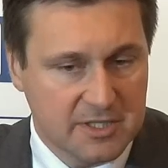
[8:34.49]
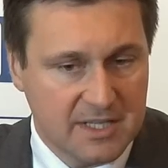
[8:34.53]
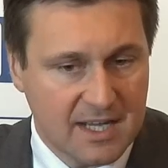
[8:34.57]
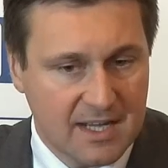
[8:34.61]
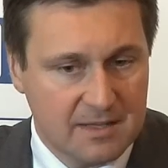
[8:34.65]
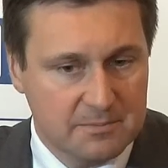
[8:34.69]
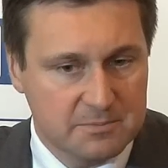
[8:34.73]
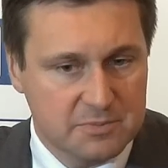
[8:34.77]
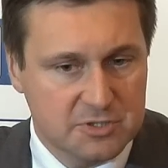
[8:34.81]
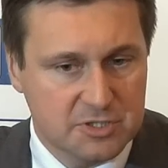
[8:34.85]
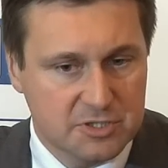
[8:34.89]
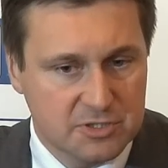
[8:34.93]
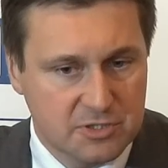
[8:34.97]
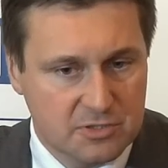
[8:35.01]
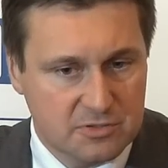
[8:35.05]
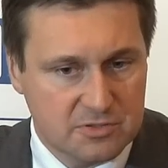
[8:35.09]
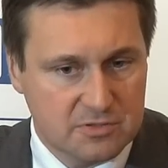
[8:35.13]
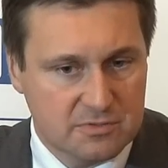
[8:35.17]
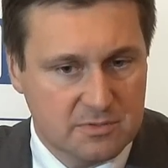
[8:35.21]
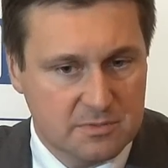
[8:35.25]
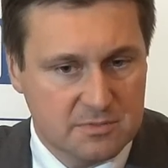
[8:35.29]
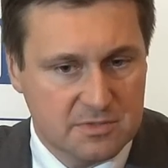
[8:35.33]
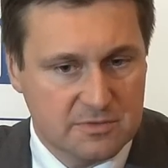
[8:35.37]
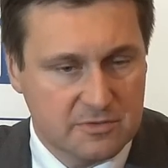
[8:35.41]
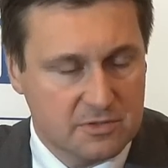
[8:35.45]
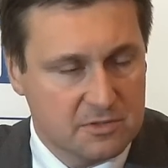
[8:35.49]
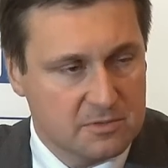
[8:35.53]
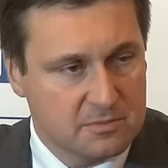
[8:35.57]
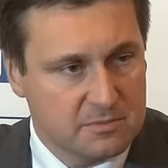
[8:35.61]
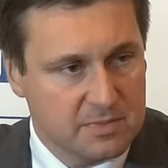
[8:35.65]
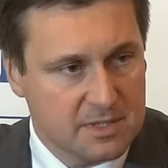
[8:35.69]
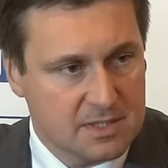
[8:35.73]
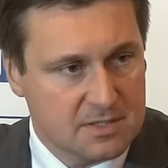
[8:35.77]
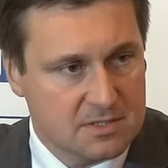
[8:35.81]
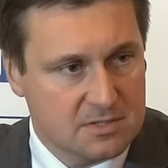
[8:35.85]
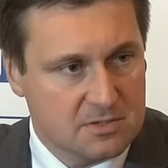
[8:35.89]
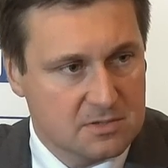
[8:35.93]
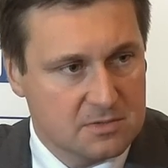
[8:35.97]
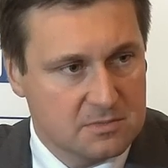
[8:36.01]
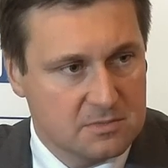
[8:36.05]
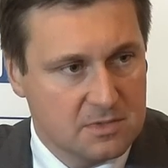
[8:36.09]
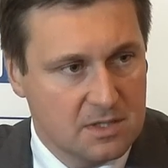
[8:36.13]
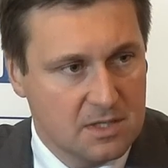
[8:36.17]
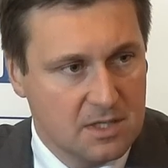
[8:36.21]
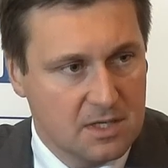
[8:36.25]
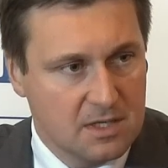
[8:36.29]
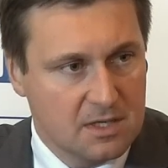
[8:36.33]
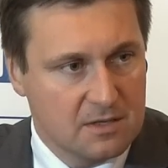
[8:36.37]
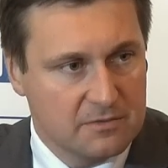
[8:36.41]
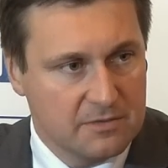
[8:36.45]
Ja przyniosłem swoją pracą
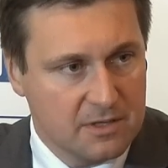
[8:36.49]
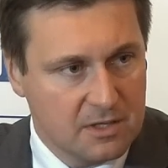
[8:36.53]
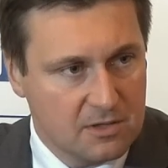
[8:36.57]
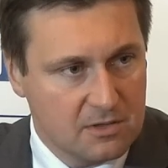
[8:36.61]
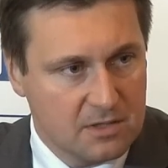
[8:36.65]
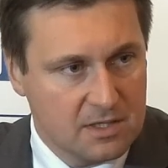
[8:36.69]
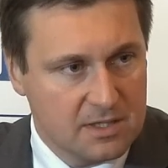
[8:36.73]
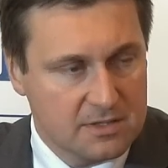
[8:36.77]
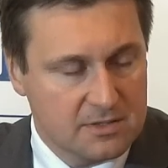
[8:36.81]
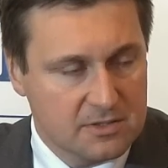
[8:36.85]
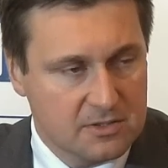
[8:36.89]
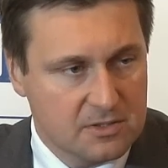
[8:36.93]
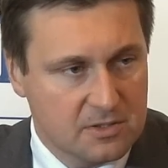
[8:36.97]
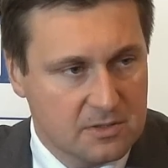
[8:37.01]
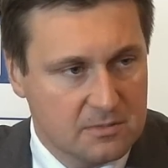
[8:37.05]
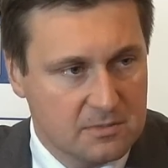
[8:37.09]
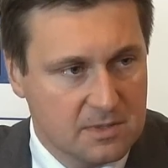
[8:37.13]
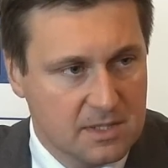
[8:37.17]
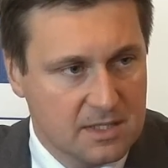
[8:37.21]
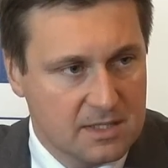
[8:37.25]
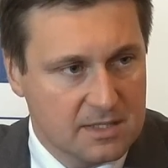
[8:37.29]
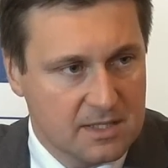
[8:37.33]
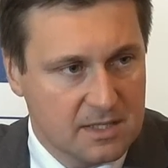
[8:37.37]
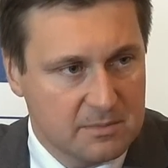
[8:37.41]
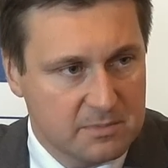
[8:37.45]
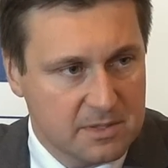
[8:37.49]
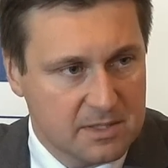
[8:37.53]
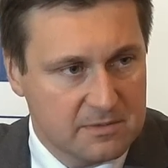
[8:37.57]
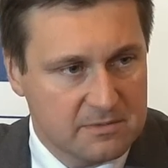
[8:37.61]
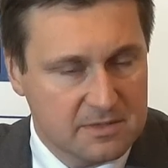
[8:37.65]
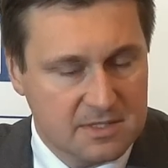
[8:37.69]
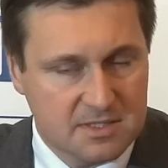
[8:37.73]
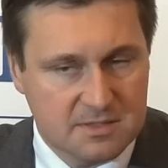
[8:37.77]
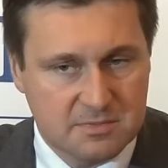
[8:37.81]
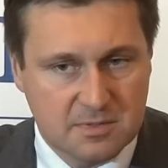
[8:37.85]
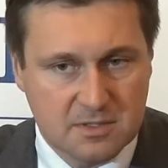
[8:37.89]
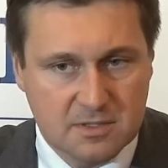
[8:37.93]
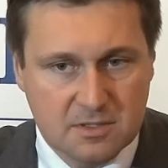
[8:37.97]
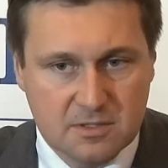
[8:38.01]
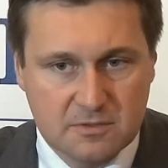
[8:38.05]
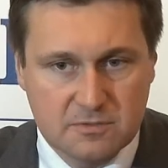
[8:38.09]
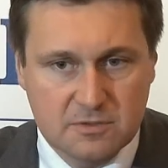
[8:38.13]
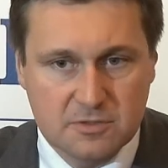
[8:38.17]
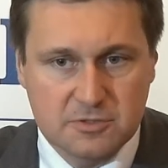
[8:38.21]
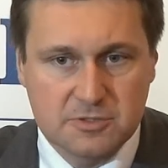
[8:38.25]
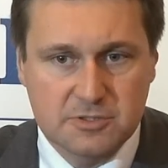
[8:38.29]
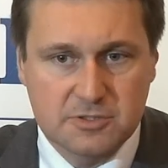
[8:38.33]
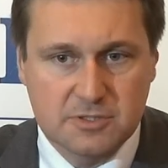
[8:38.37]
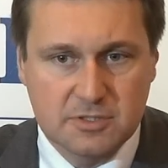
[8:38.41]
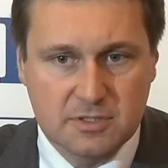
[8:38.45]
wieloletnią dla Prawa i
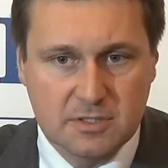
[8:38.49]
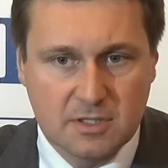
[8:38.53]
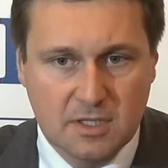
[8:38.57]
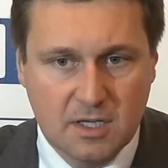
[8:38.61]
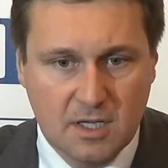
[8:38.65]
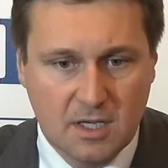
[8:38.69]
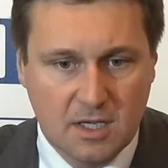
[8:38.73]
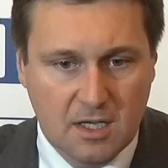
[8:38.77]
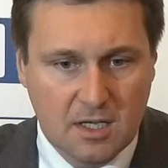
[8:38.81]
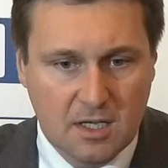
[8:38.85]
Sprawiedliwości